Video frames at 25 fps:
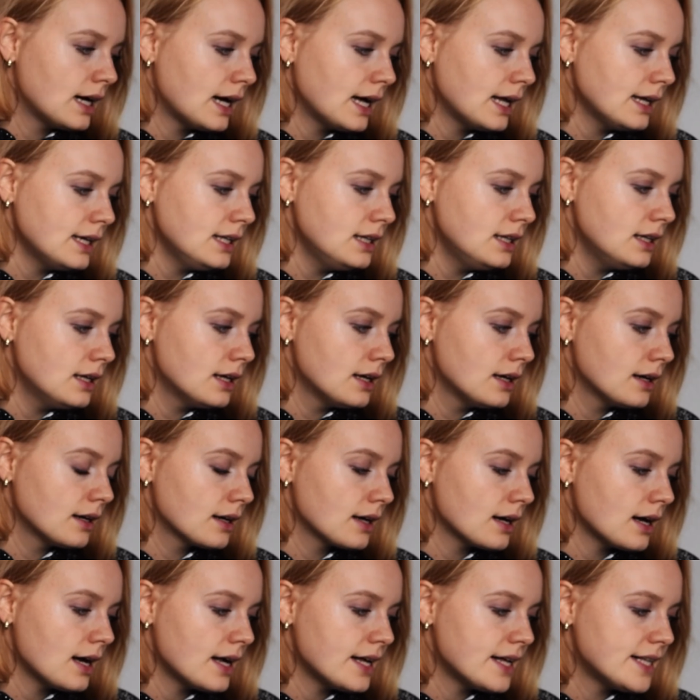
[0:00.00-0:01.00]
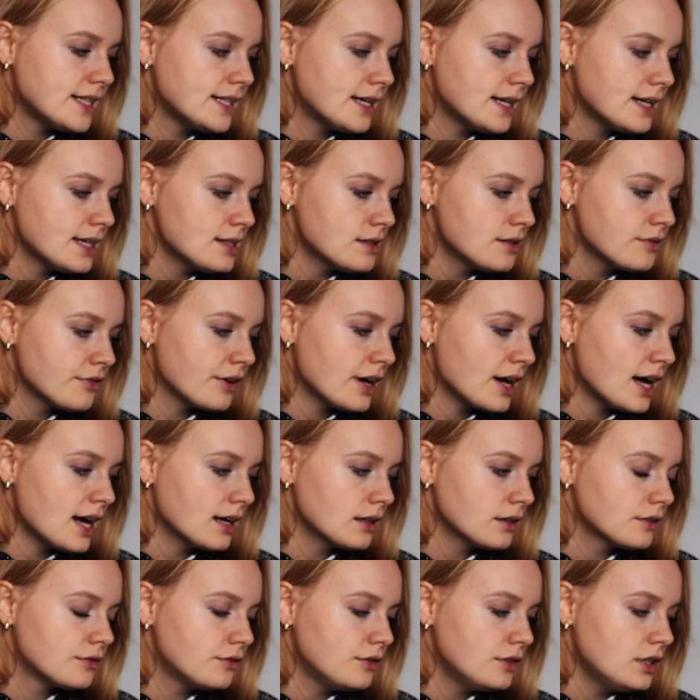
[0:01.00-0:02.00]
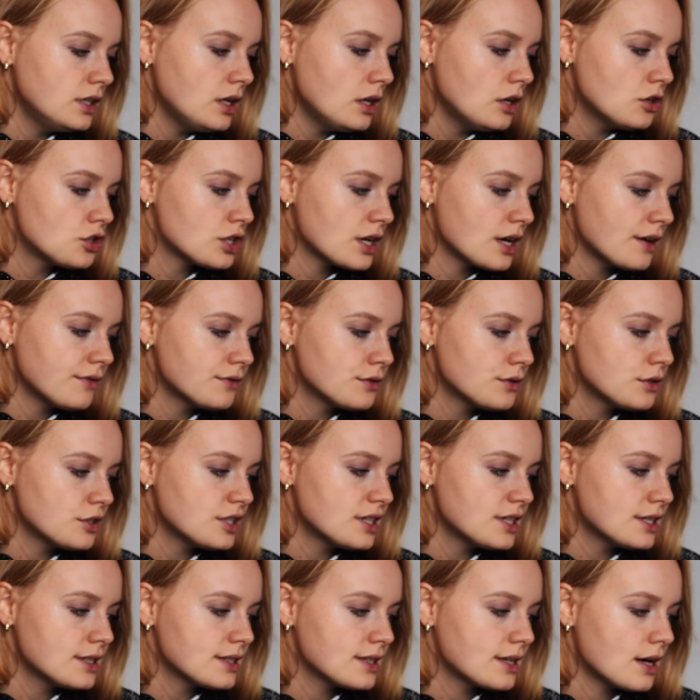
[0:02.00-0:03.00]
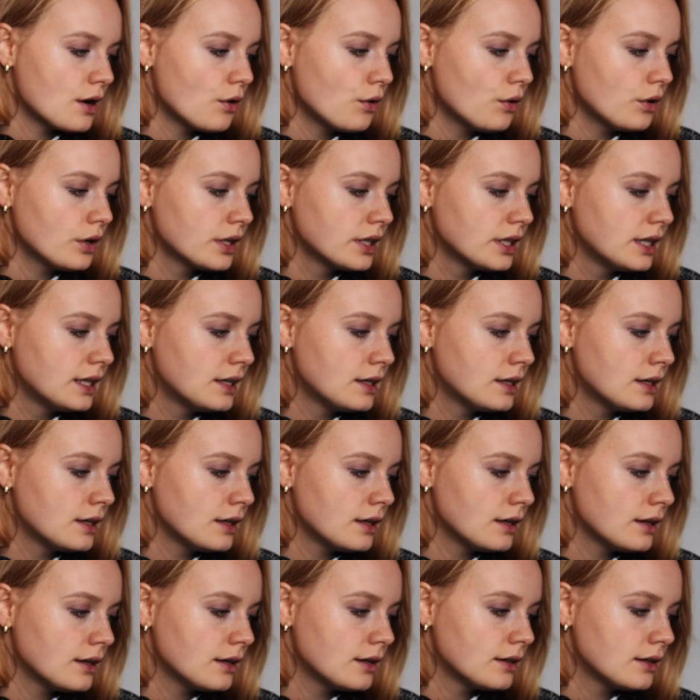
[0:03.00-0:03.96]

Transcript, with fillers: Anni KLS fragt, wie schaffst du es auch in